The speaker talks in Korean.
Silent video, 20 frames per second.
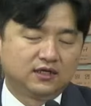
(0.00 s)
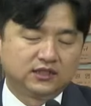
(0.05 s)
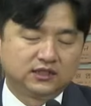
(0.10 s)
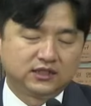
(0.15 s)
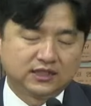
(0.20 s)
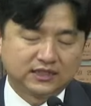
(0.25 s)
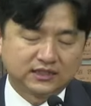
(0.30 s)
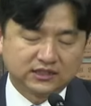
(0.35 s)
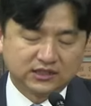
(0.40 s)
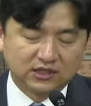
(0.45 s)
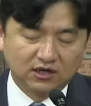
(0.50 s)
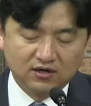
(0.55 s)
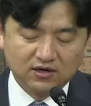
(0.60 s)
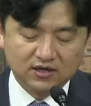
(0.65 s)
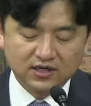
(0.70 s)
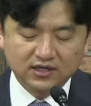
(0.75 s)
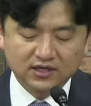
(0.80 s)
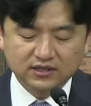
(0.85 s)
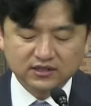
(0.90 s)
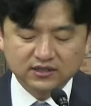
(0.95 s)

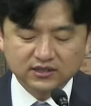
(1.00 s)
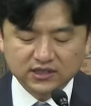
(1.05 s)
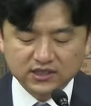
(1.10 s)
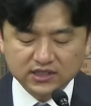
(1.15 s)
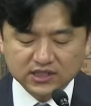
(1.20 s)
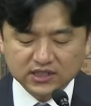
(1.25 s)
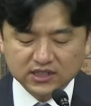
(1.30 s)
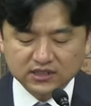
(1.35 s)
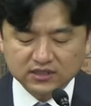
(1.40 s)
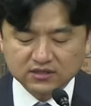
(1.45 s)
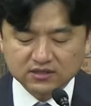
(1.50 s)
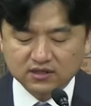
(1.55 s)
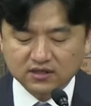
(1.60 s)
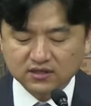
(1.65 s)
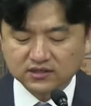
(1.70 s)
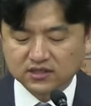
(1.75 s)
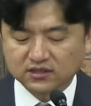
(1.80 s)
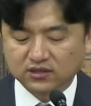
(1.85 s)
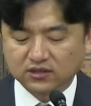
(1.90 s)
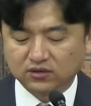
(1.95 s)
절기를 지키는 것에
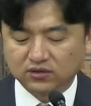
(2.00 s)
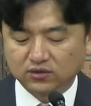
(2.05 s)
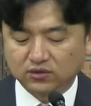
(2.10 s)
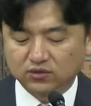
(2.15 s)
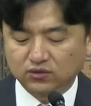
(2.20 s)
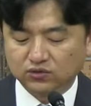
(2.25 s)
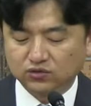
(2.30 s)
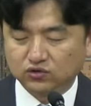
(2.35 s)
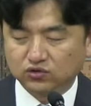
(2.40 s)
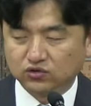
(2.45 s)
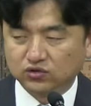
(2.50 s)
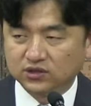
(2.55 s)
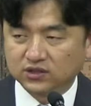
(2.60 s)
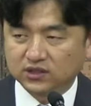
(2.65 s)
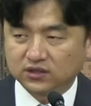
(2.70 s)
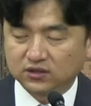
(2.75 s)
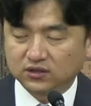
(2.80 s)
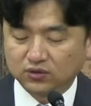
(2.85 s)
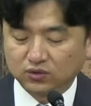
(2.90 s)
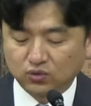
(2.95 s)
있어서도
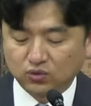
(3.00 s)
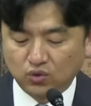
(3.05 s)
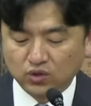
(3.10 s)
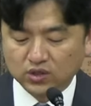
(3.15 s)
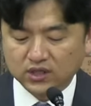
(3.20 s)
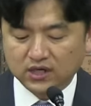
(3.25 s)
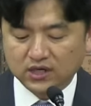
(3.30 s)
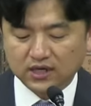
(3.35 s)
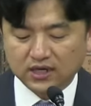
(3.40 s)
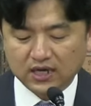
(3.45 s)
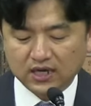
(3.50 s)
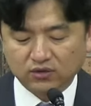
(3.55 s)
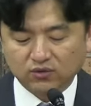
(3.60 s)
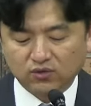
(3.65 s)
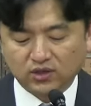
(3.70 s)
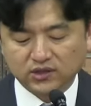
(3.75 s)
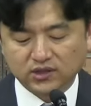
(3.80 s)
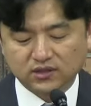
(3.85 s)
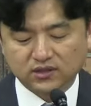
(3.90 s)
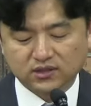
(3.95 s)
주님께서는 동일하게
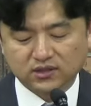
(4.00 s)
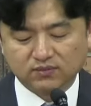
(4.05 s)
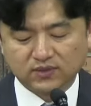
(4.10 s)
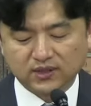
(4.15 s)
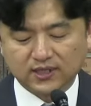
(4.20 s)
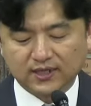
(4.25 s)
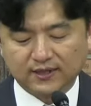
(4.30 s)
행동하셨습니다.